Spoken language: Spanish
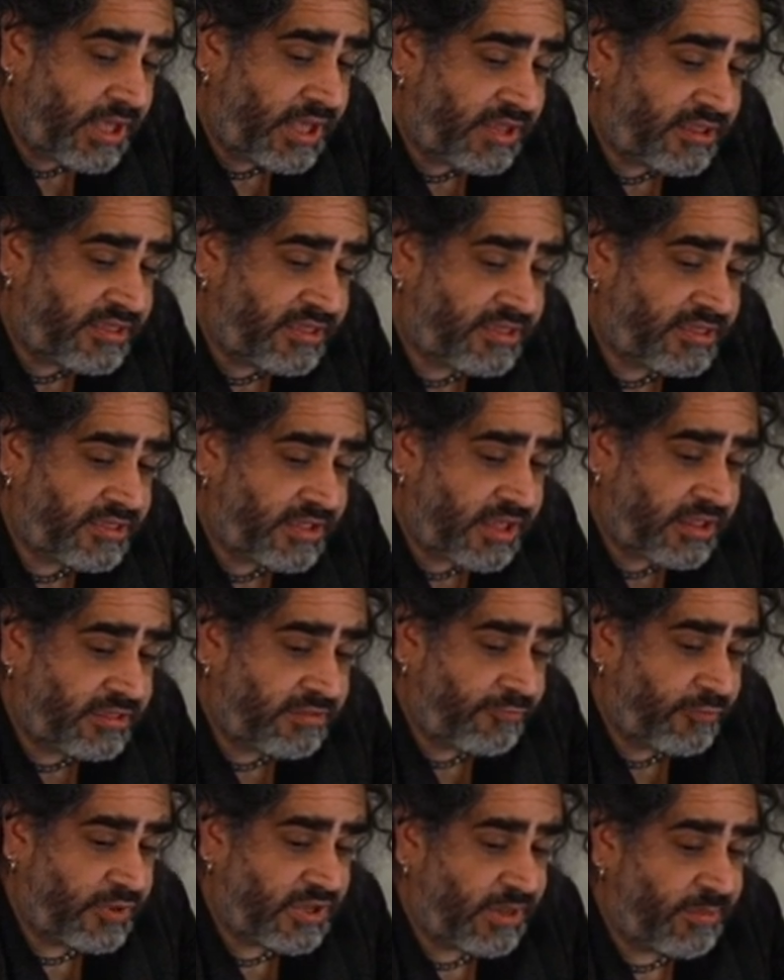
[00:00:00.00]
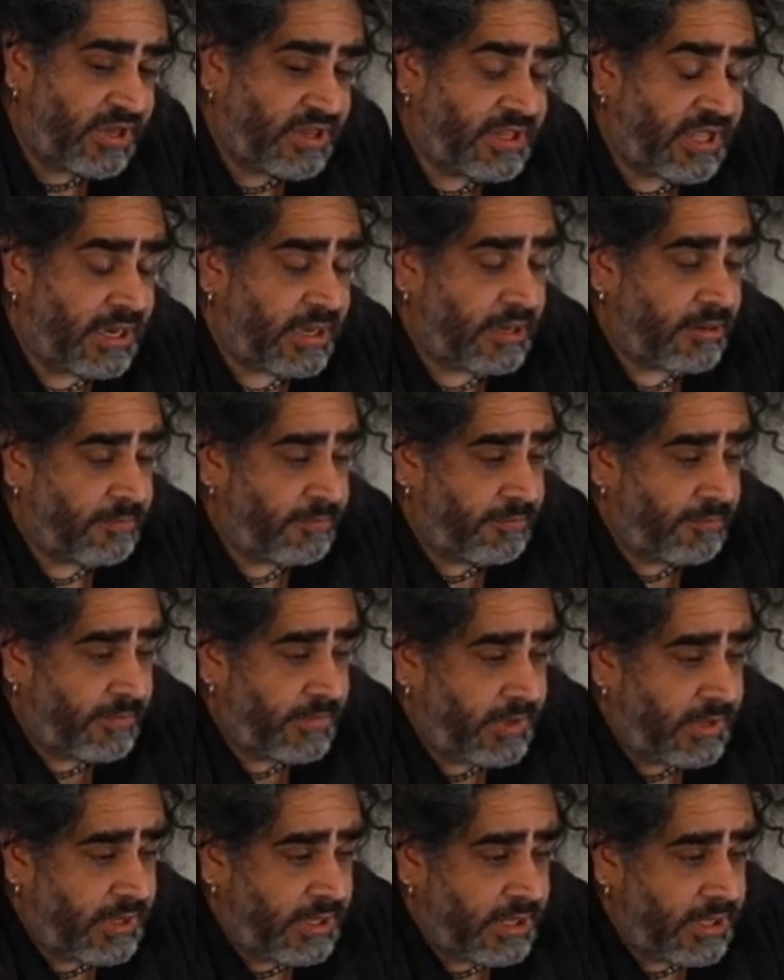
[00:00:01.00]
que es, es fundamental
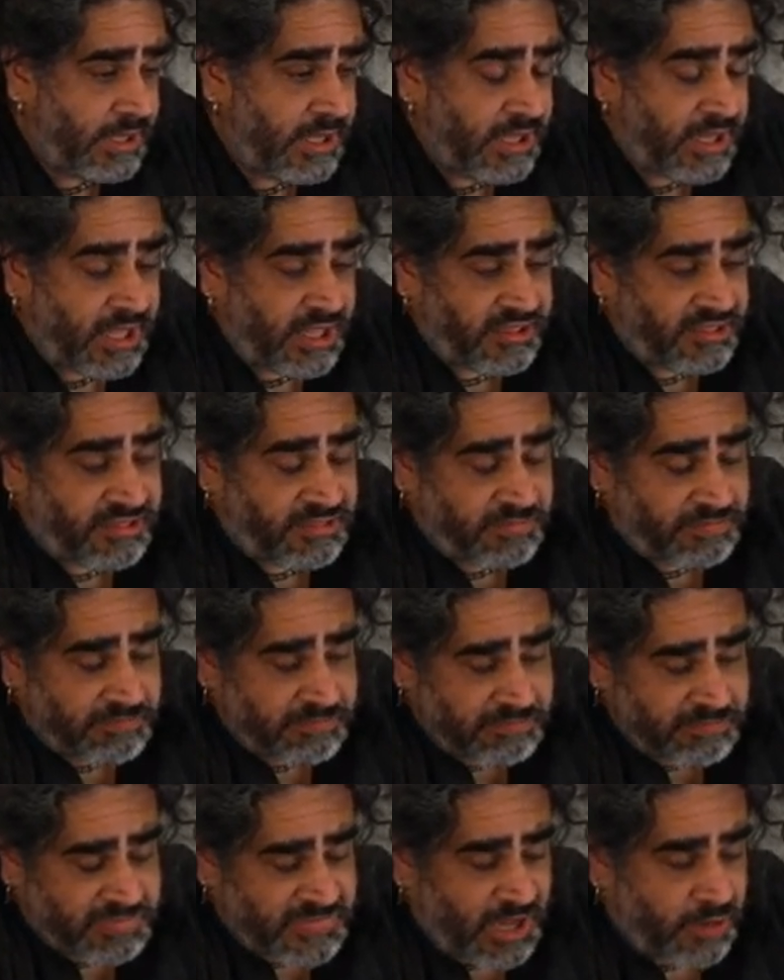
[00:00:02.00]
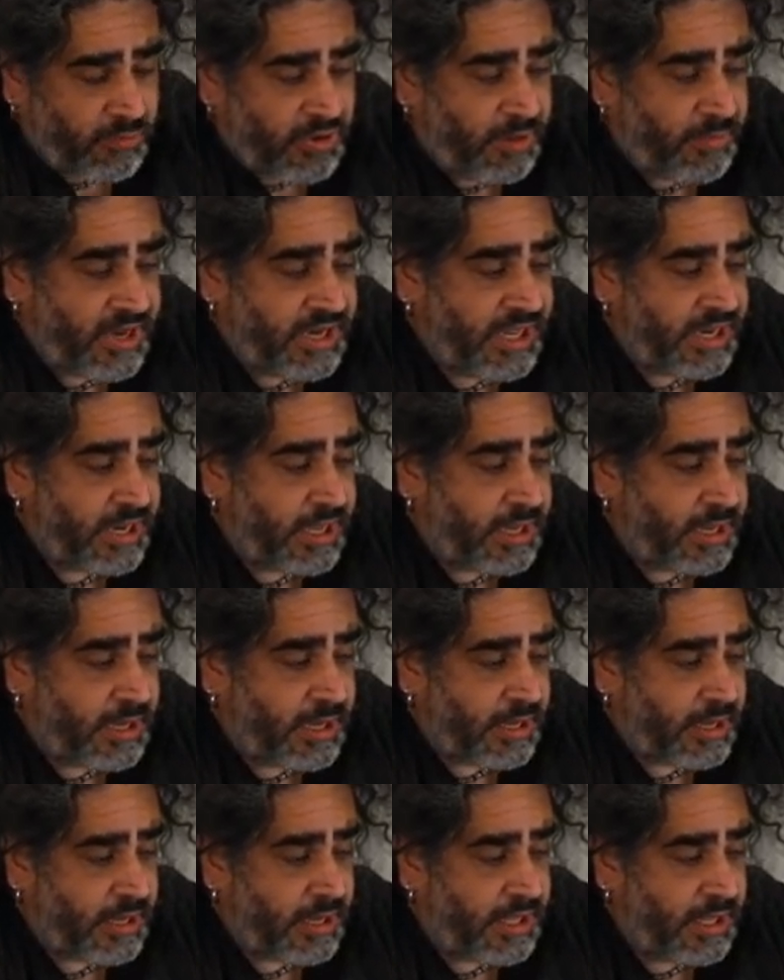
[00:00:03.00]
y que es de alguna
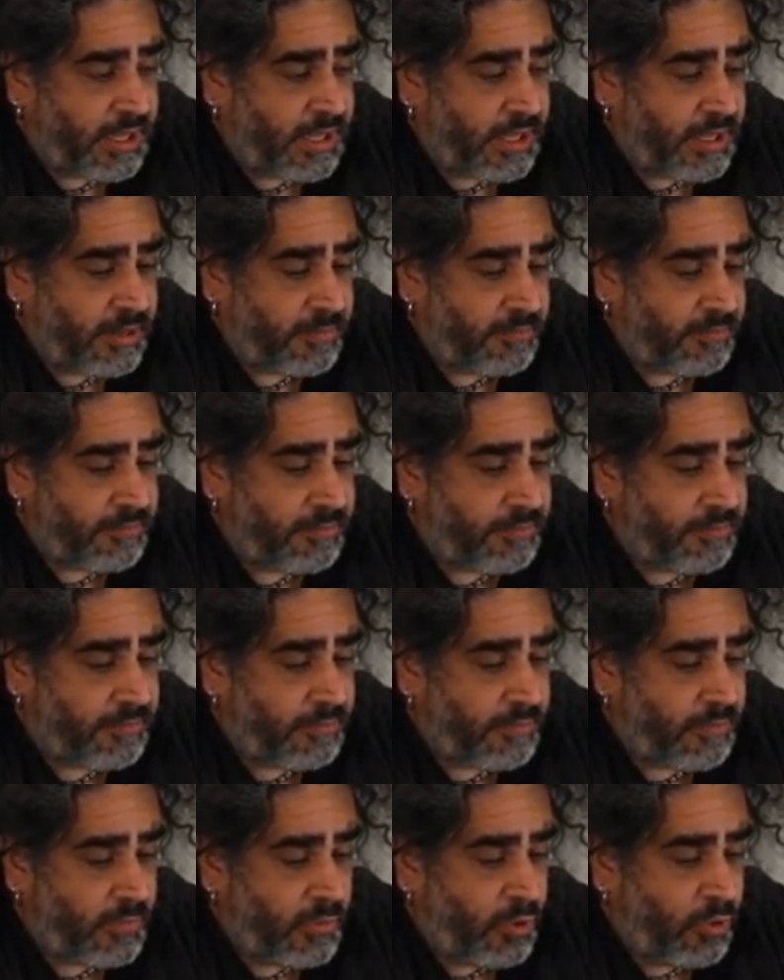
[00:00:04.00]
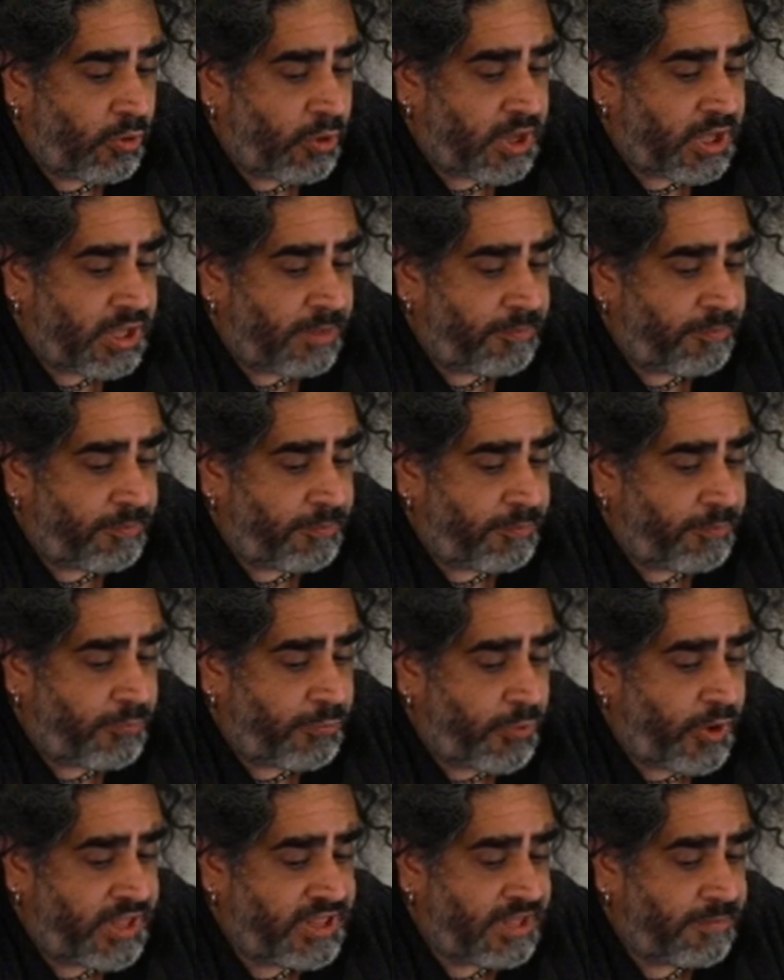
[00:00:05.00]
manera eh, lo que
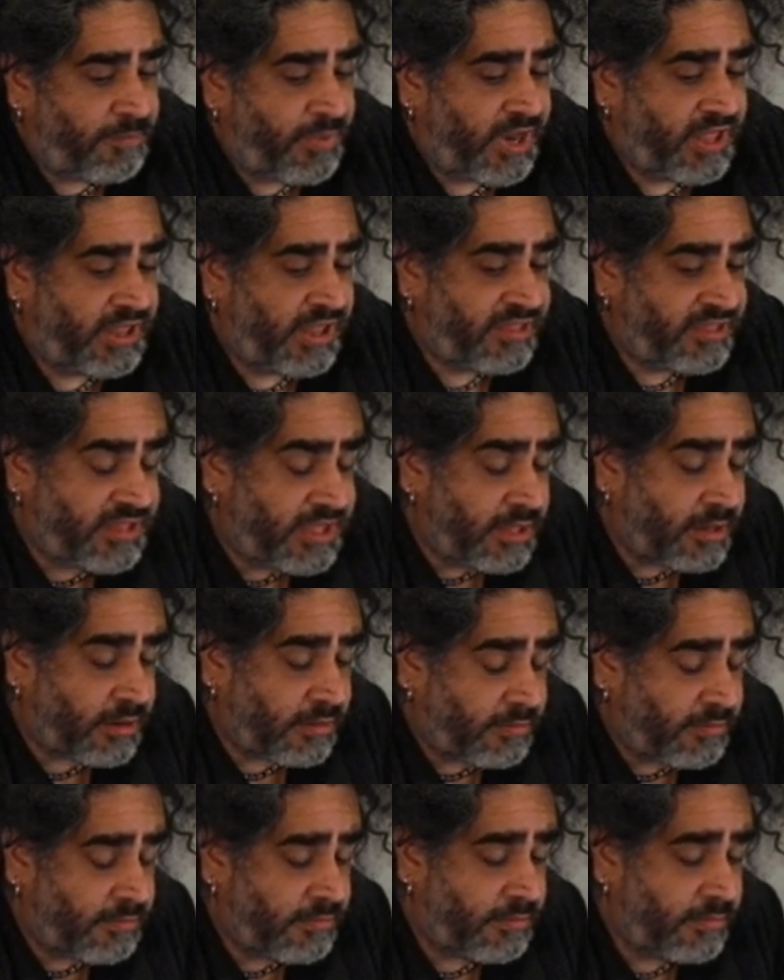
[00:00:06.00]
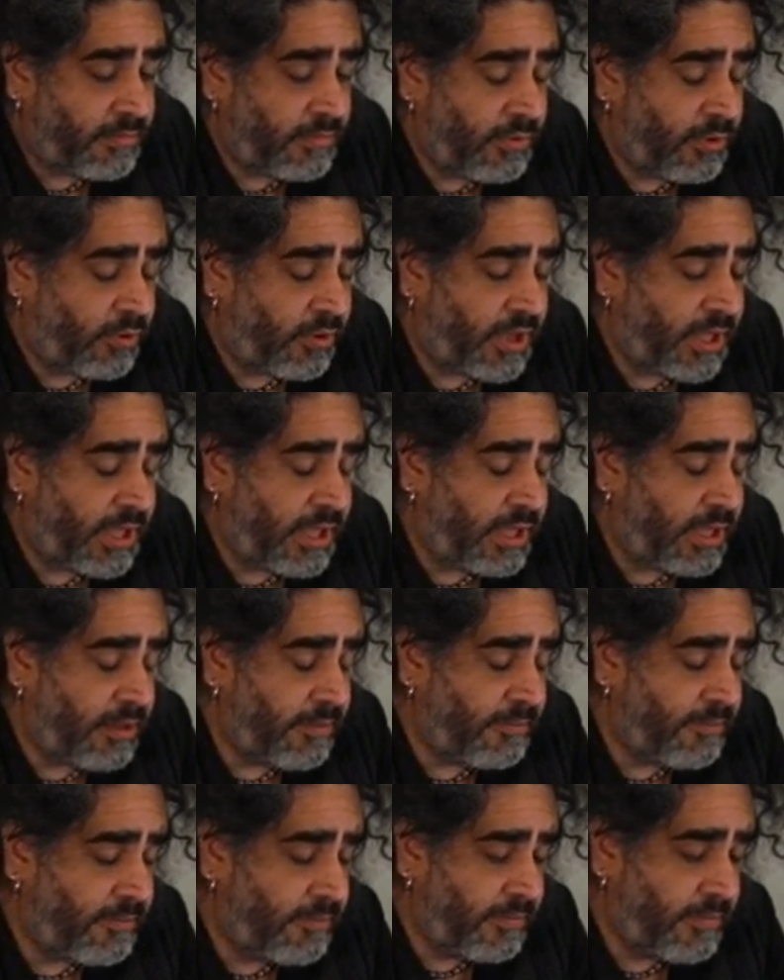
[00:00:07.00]
puede predecir lo
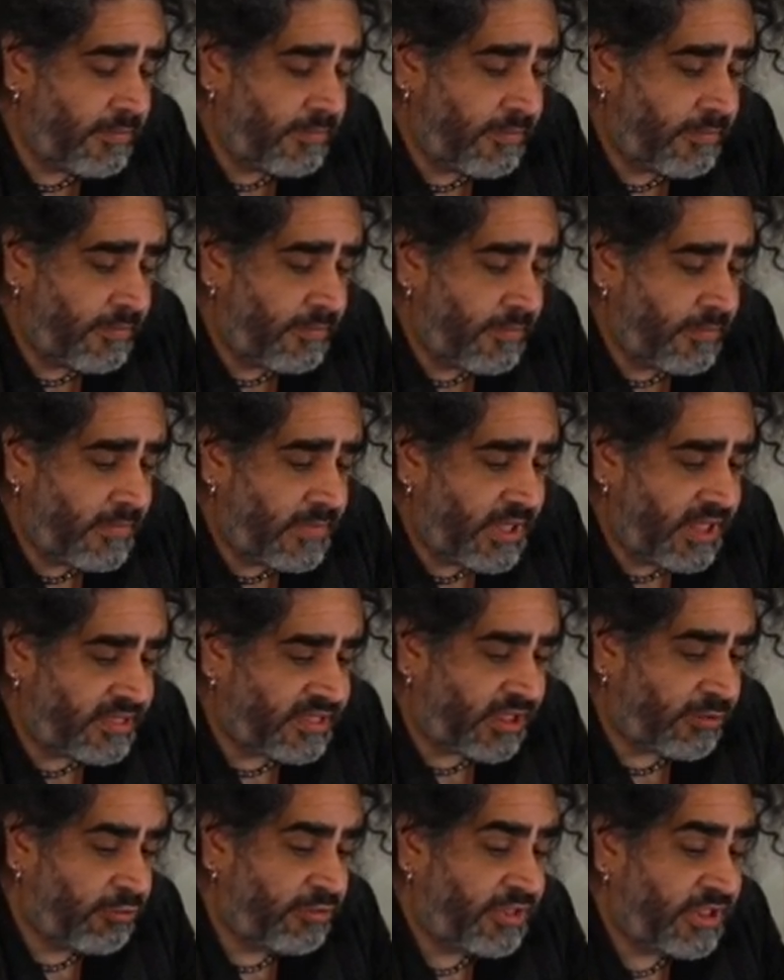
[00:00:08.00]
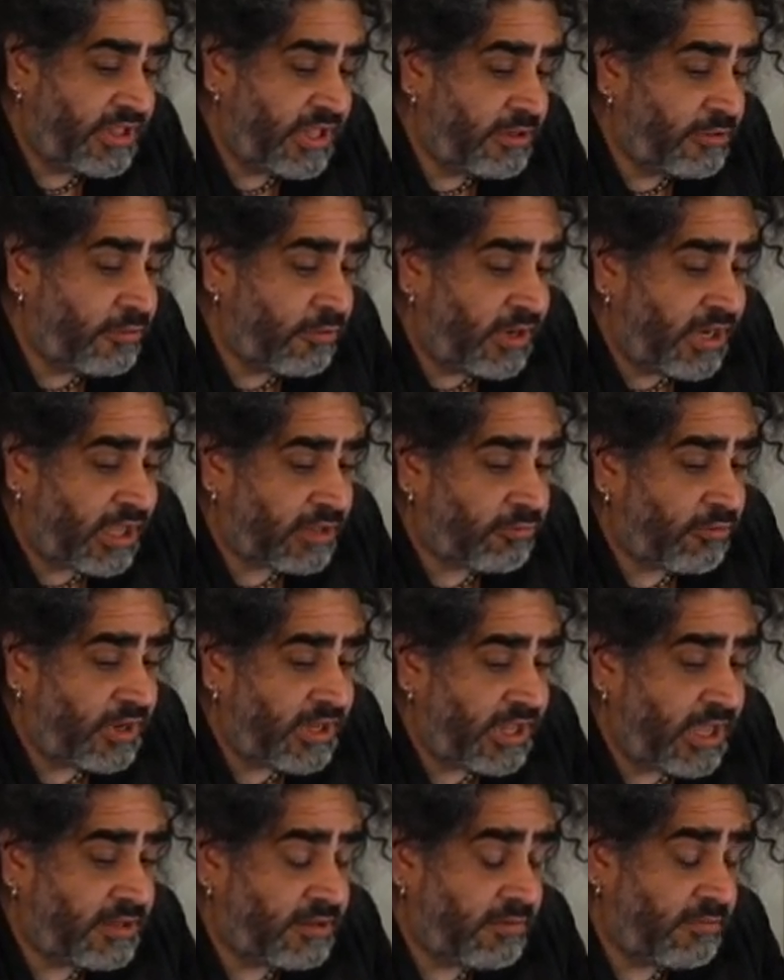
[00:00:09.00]
que está sucediendo en la
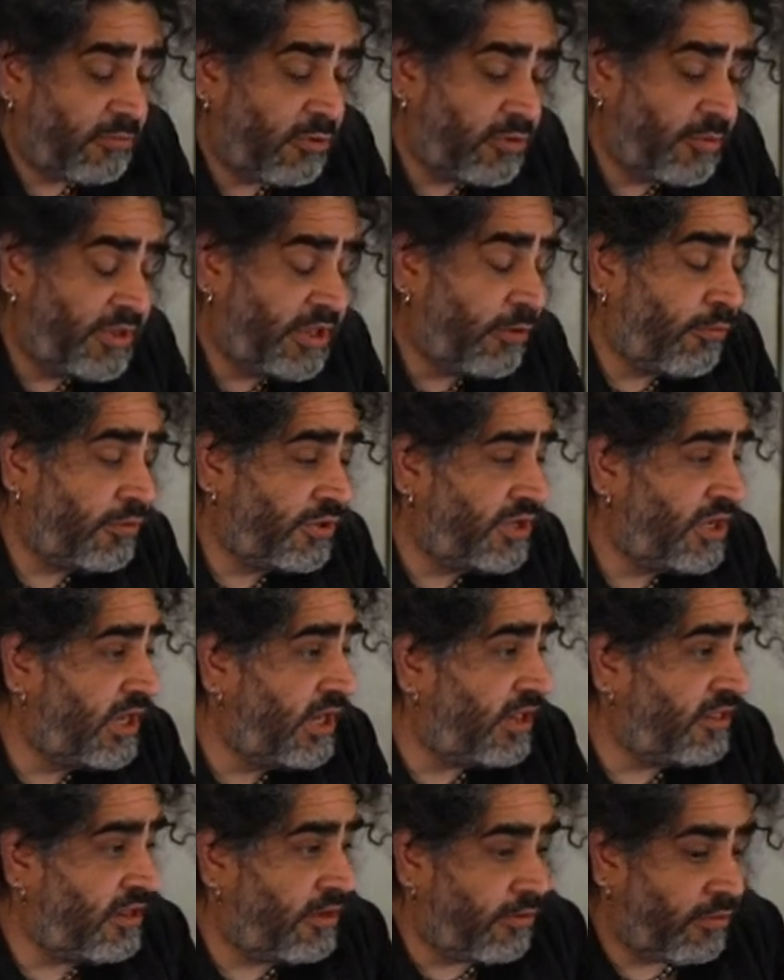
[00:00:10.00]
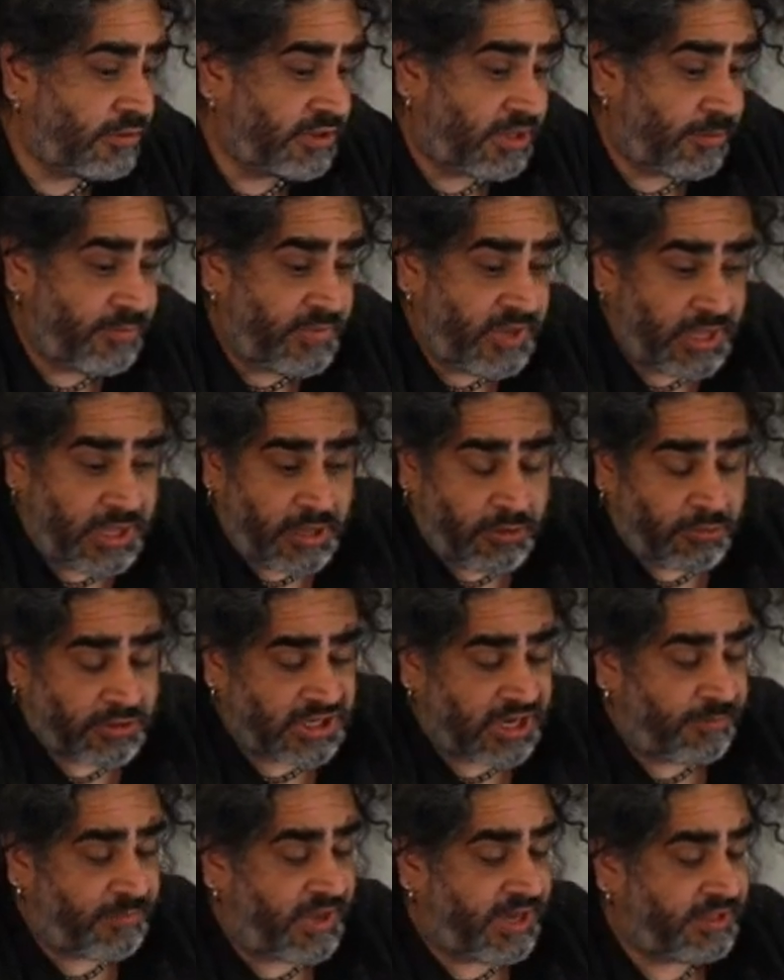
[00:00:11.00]
actualidad, no solamente con Chile, sino también en
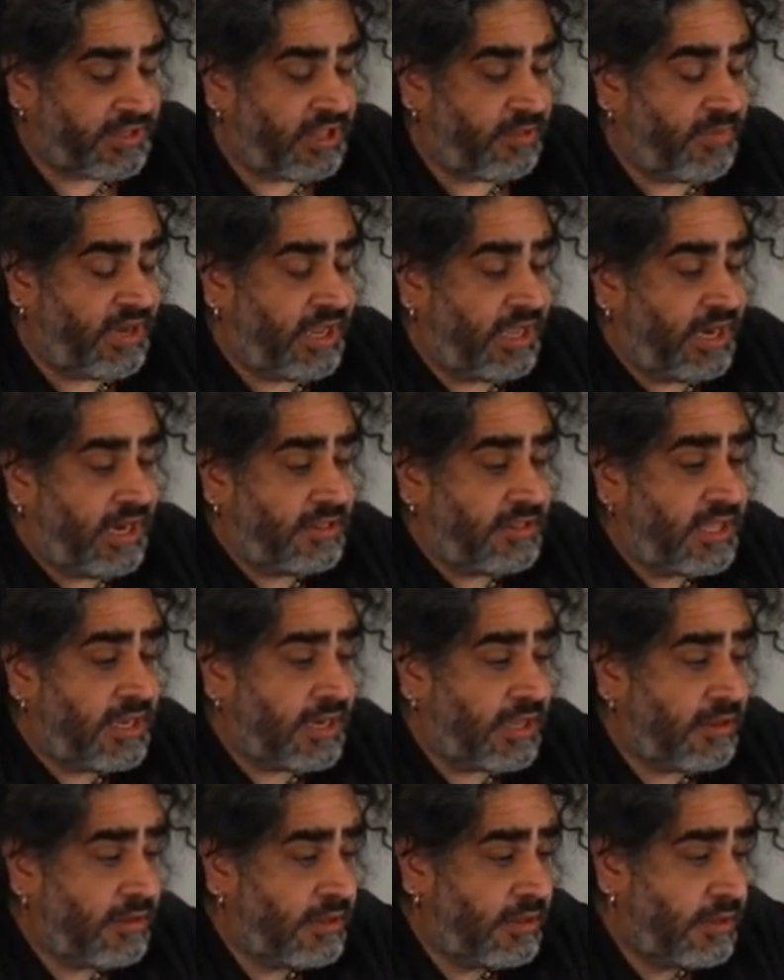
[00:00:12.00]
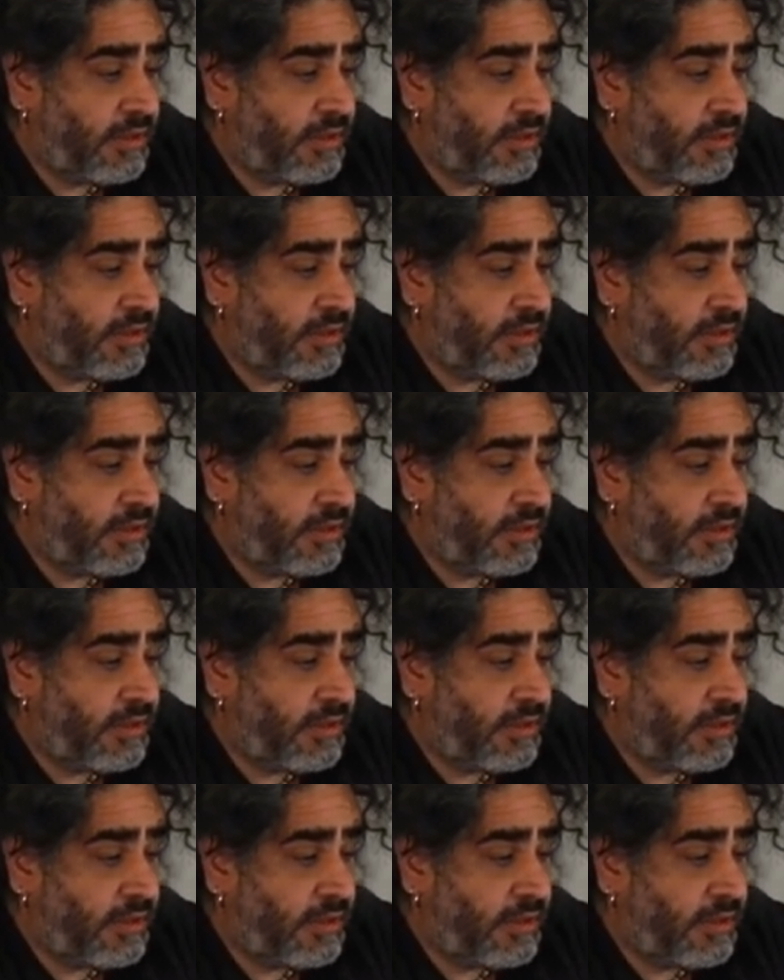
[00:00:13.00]
otras partes de América Latina.